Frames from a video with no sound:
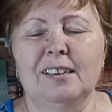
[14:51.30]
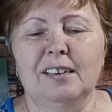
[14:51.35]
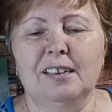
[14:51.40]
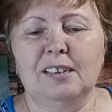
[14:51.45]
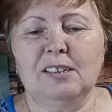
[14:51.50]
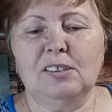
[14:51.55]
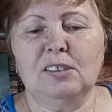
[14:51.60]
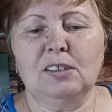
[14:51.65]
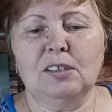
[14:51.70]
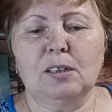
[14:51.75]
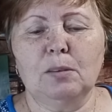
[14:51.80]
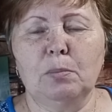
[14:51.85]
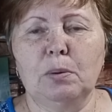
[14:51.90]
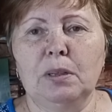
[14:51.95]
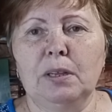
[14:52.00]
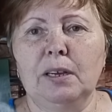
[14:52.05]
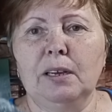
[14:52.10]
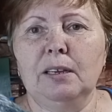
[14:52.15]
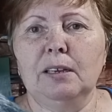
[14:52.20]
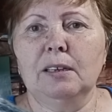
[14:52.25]
Резинка
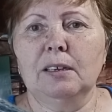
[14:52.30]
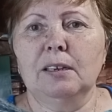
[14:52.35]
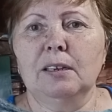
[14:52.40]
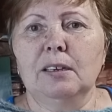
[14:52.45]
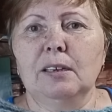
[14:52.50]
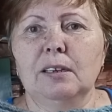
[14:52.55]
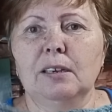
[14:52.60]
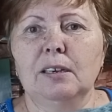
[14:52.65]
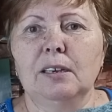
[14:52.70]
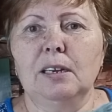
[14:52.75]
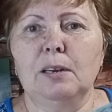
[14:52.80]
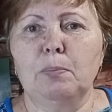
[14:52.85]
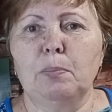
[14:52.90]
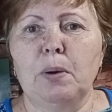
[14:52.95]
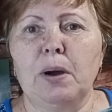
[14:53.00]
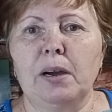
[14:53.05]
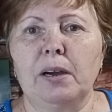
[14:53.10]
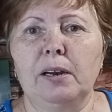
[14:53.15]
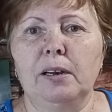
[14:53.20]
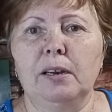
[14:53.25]
была или
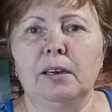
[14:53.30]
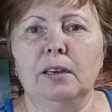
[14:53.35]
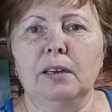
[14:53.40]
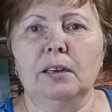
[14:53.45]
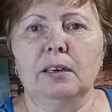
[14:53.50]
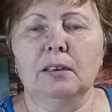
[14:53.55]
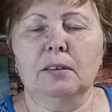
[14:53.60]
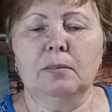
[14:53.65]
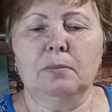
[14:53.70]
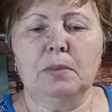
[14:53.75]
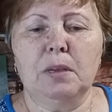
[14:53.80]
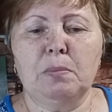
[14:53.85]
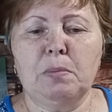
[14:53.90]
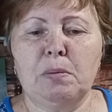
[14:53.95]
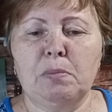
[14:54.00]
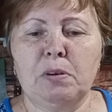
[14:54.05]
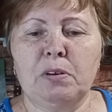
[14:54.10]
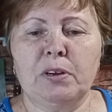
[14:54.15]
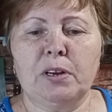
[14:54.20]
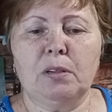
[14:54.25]
пагольник. У меня
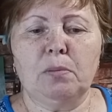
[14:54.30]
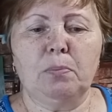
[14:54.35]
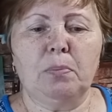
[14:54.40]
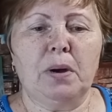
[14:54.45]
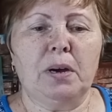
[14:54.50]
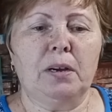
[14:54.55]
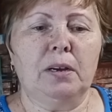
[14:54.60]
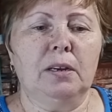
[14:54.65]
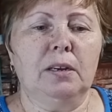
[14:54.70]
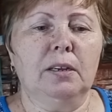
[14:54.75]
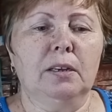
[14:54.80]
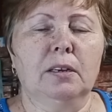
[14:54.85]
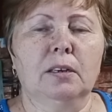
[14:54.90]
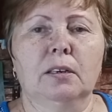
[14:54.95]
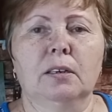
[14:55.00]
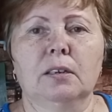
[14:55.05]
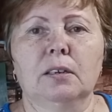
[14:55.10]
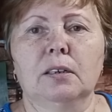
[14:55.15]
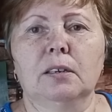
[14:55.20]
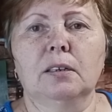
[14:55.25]
мама говорила пагольник.
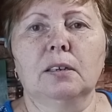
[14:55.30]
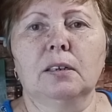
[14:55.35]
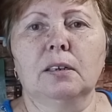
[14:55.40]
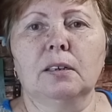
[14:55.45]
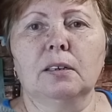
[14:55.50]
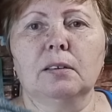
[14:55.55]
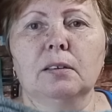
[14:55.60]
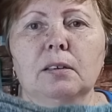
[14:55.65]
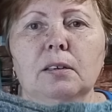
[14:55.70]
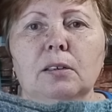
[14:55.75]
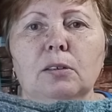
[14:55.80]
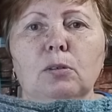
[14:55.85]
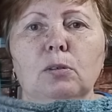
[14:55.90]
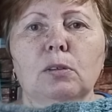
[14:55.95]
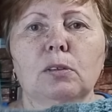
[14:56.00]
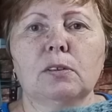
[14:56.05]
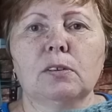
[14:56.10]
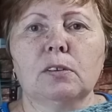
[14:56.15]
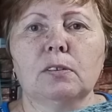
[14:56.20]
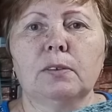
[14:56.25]

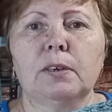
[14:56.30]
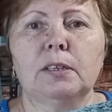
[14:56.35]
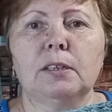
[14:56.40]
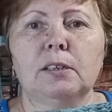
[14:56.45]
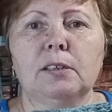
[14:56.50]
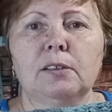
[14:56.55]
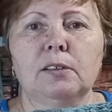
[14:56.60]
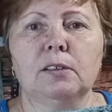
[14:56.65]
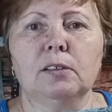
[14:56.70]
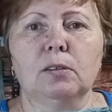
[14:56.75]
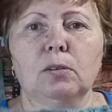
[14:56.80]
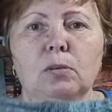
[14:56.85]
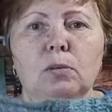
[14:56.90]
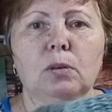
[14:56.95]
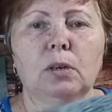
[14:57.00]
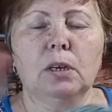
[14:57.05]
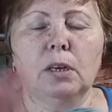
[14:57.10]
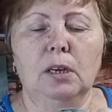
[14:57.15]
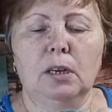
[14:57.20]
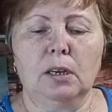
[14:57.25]
Кто-то называет резинку.
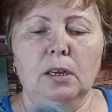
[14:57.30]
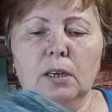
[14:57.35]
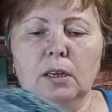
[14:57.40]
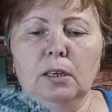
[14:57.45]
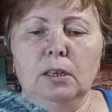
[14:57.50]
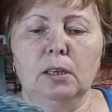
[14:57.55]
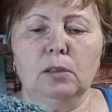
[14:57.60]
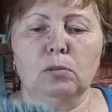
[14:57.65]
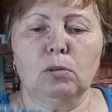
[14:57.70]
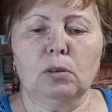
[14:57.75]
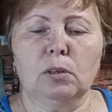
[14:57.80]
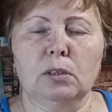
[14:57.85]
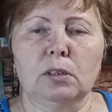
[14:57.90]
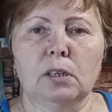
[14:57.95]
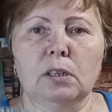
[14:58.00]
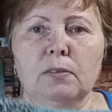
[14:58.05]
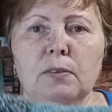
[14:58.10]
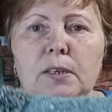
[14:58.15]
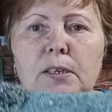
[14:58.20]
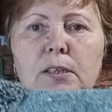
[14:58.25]
Я только
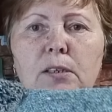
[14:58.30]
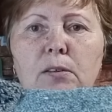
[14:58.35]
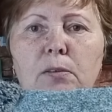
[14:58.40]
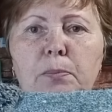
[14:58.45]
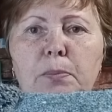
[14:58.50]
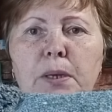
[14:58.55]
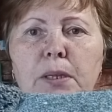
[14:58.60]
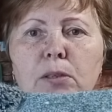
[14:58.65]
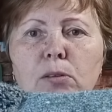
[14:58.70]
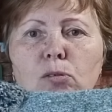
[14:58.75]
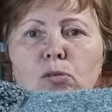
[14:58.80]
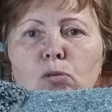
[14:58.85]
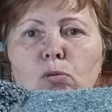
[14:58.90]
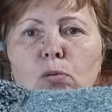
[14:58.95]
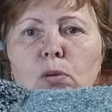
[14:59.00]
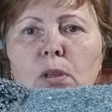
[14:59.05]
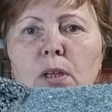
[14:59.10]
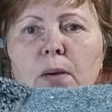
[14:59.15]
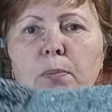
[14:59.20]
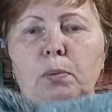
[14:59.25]
надвязывала
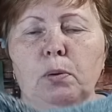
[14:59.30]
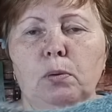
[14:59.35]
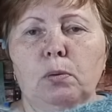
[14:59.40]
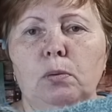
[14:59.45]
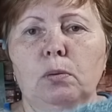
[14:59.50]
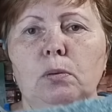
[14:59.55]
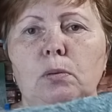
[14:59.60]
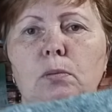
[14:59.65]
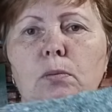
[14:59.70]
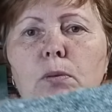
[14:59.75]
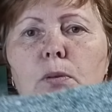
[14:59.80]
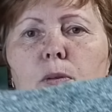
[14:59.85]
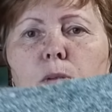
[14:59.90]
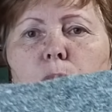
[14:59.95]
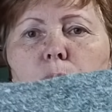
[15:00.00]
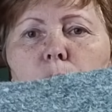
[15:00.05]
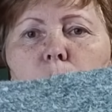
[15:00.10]
пяточку и лапку. Вот,